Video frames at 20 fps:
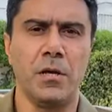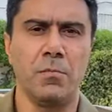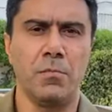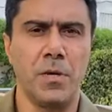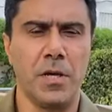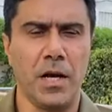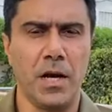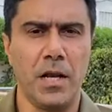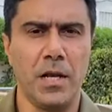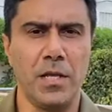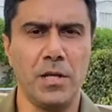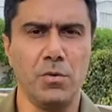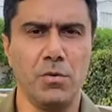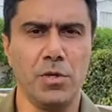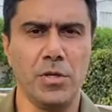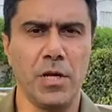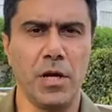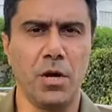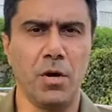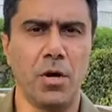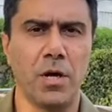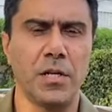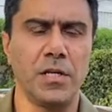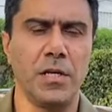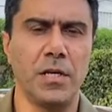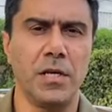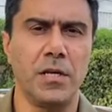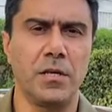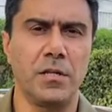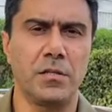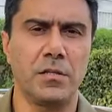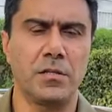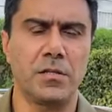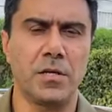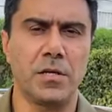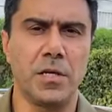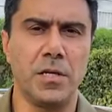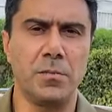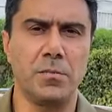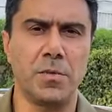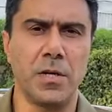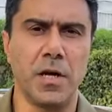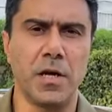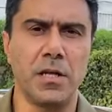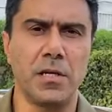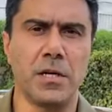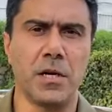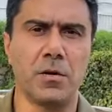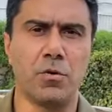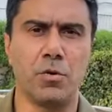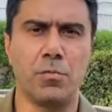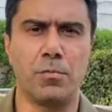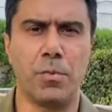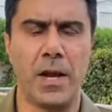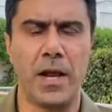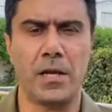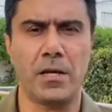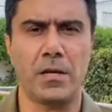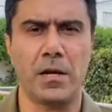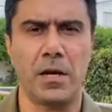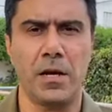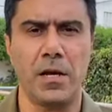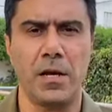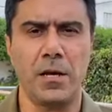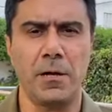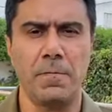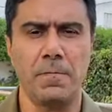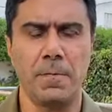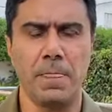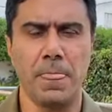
बना ली हुई है और ये तकरीबकारी का कोई प्लान कर रहे हैं